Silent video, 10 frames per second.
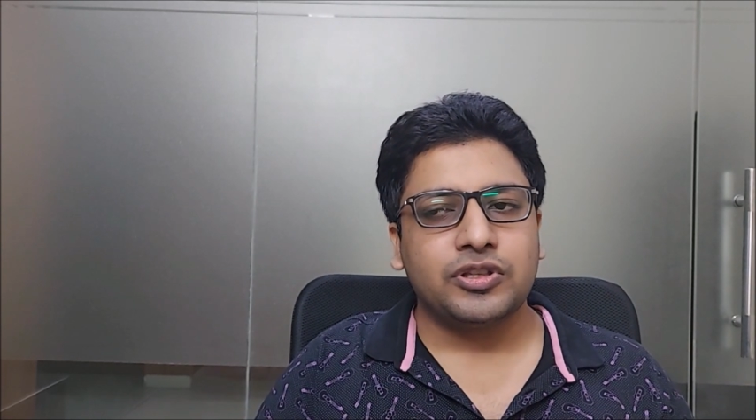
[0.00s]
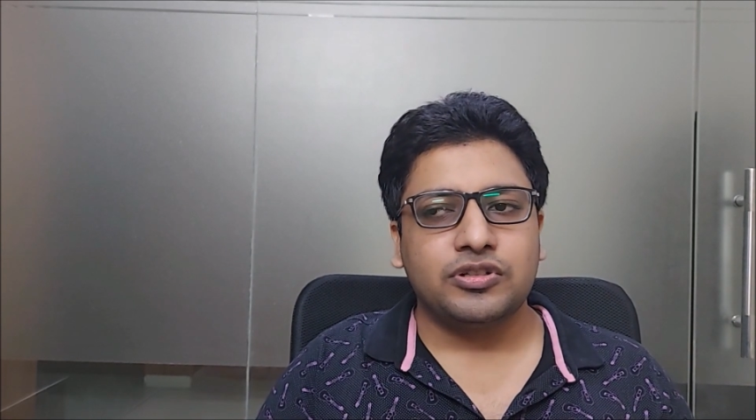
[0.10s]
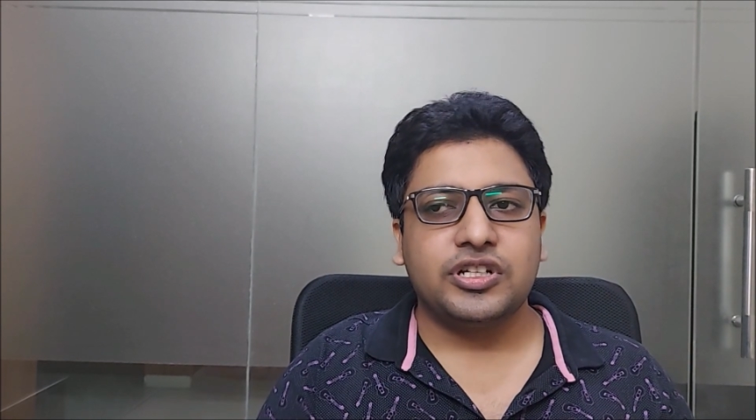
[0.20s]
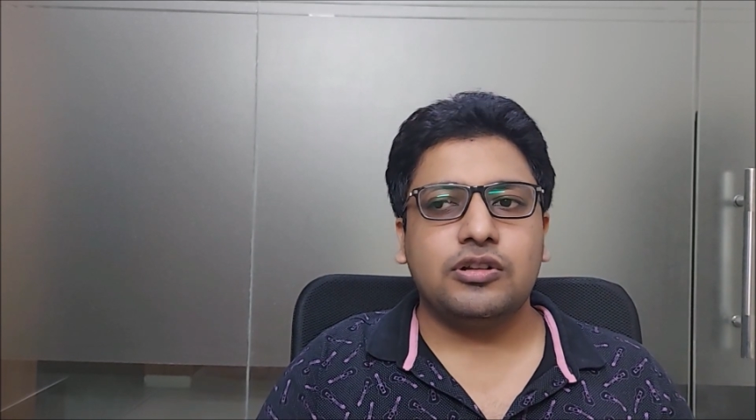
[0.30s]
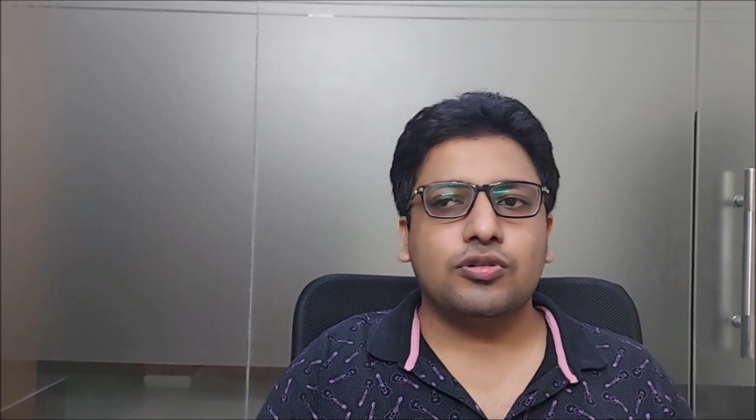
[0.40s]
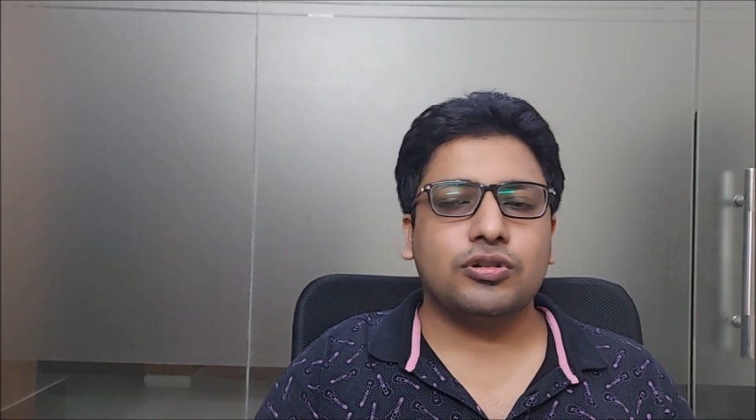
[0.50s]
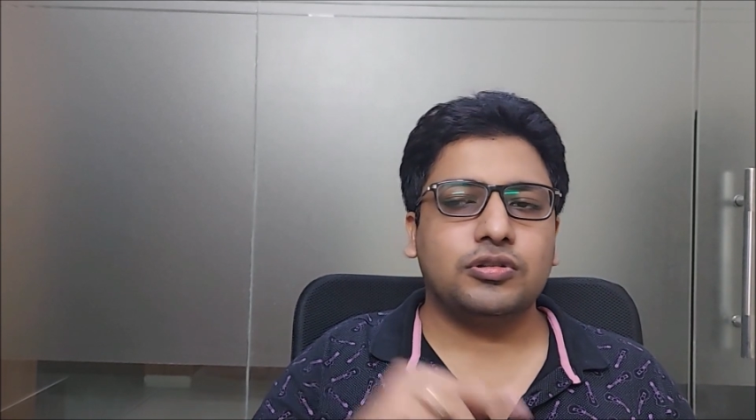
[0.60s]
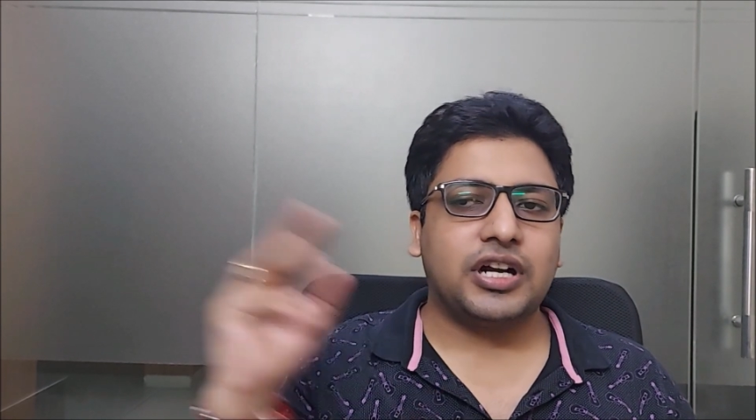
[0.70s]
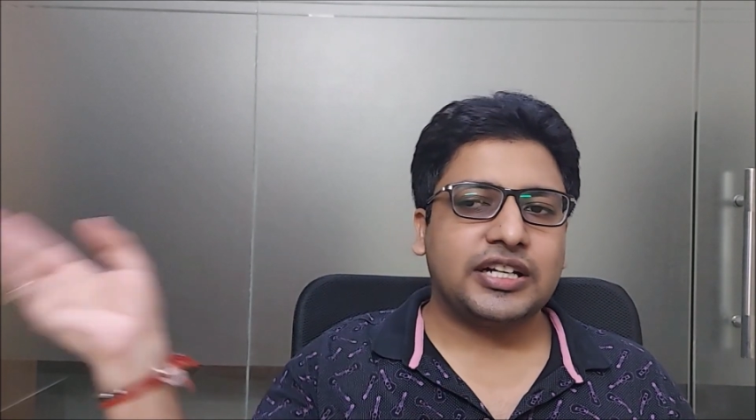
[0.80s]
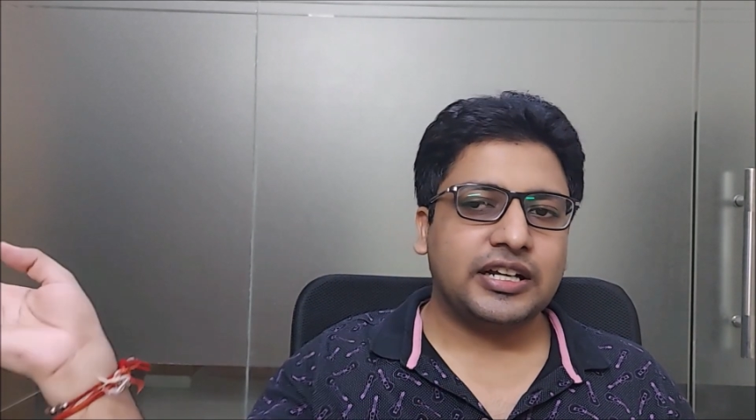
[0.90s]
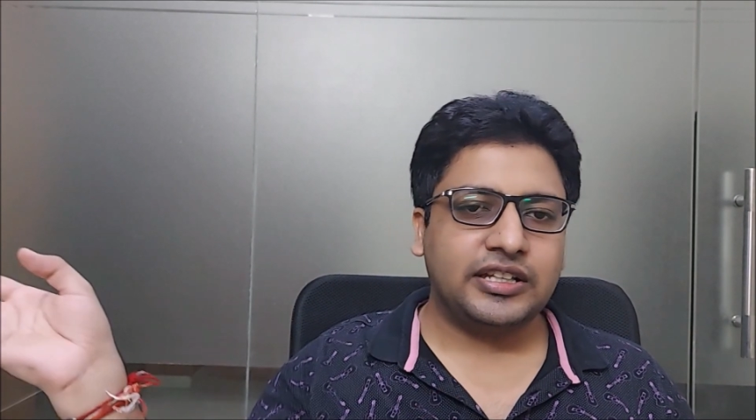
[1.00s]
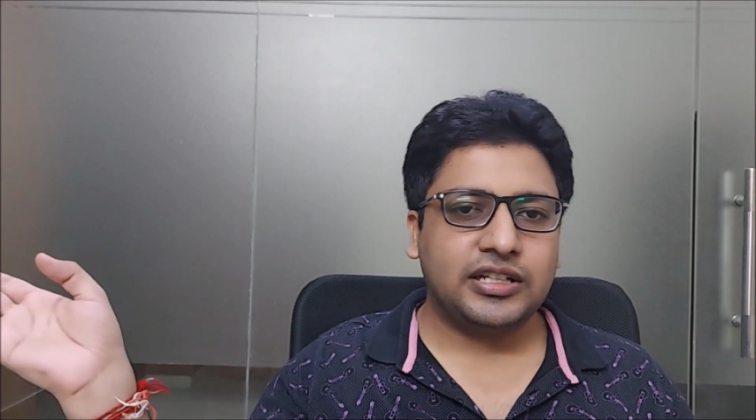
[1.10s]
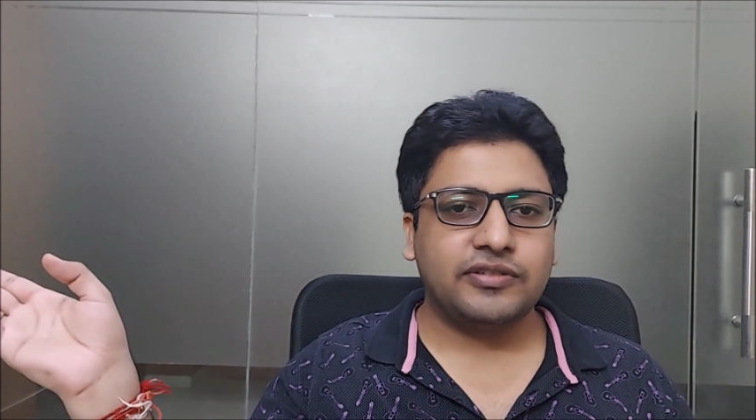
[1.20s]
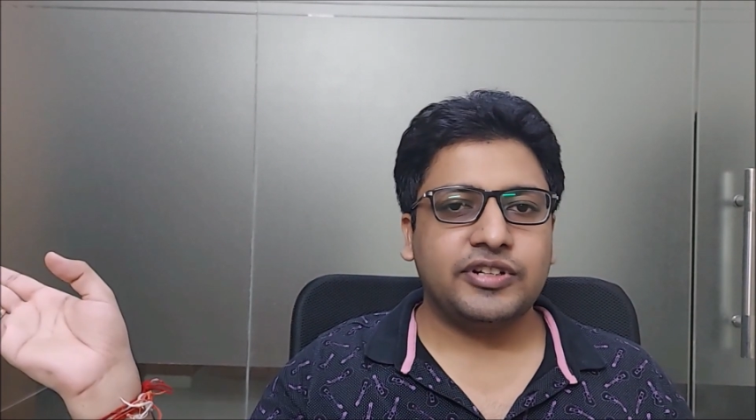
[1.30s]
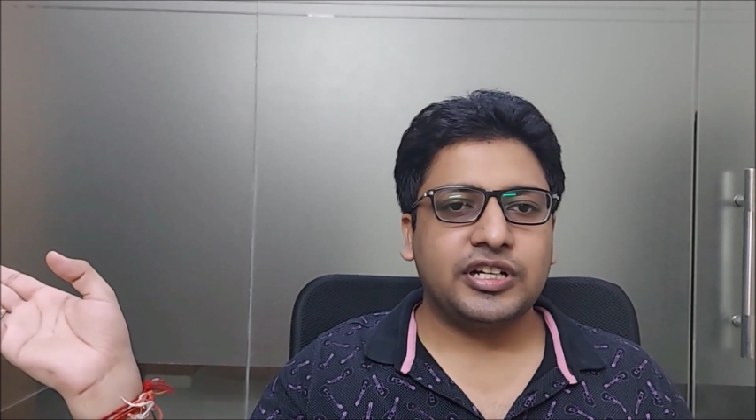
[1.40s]
तो जिन लोगों को द्वारका की
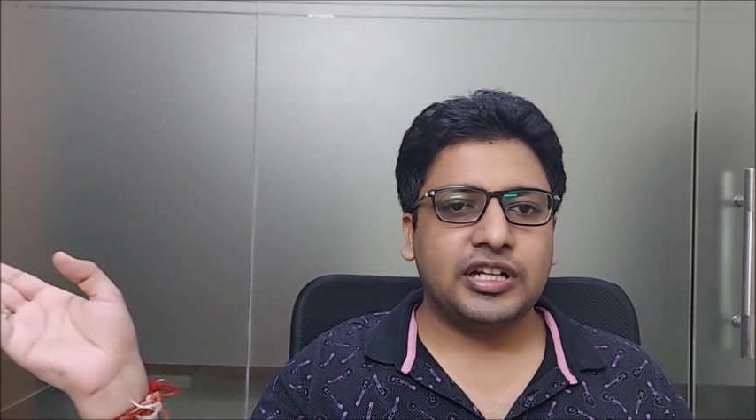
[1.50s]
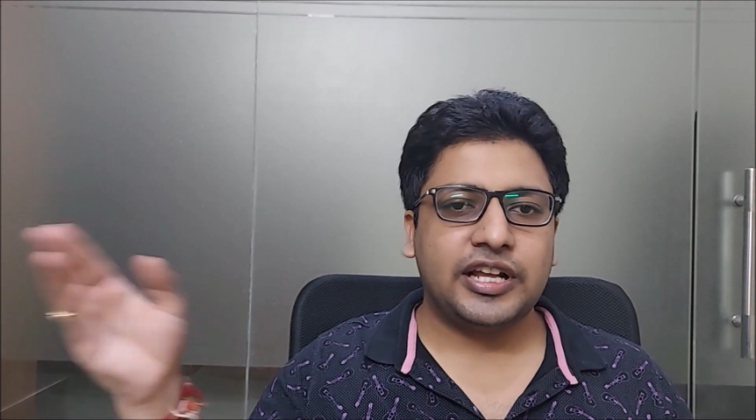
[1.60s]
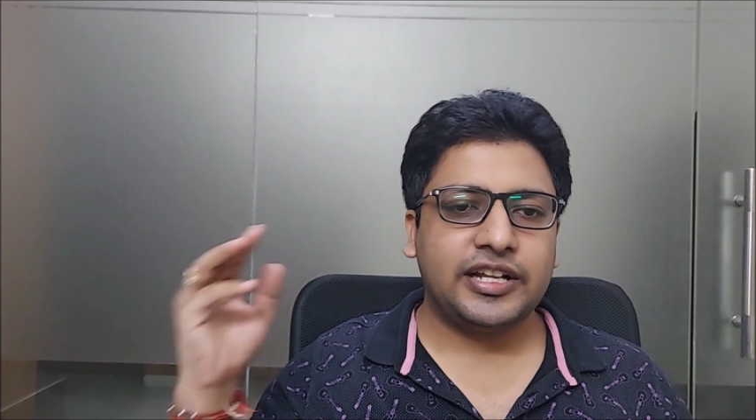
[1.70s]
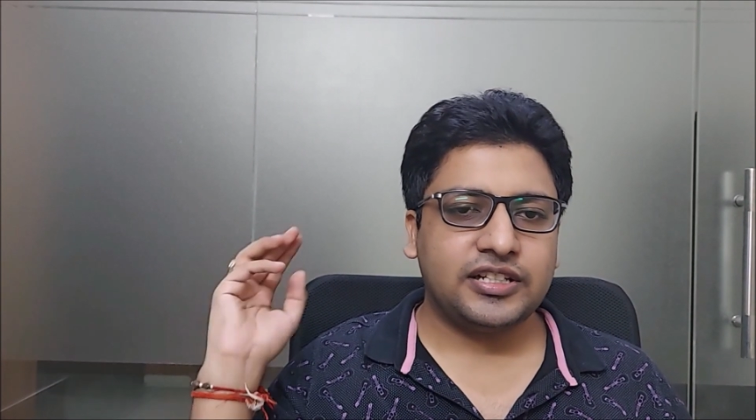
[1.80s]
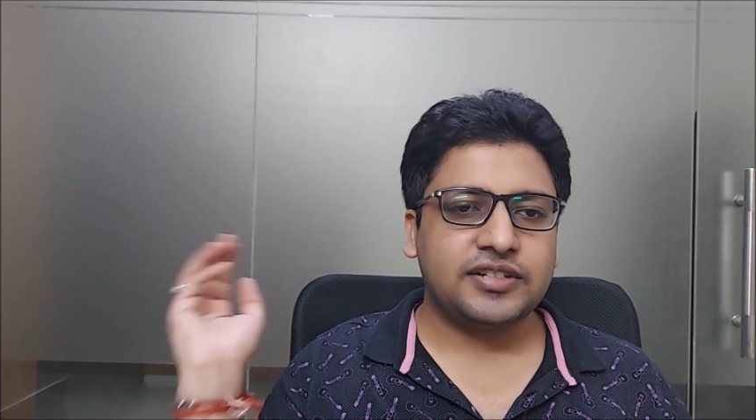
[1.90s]
तरफ निकलना है